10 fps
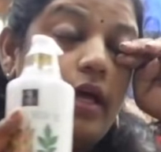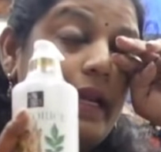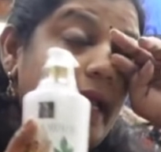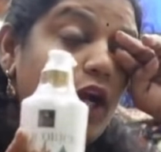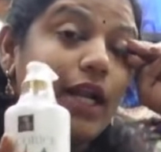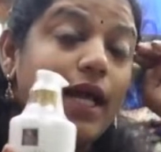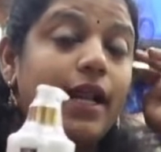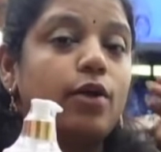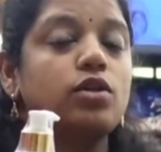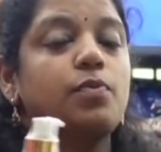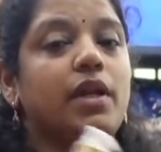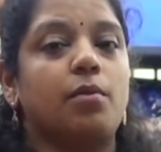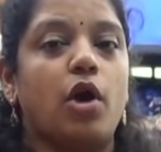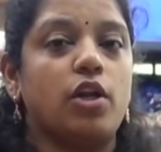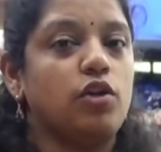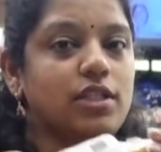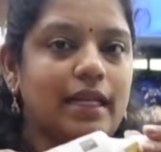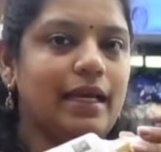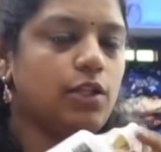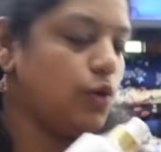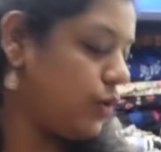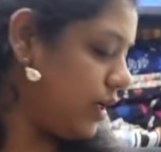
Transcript: இது ரெகுலராக நான் யூஸ் பண்ணுற பாடி லோஷனில் இதுவும்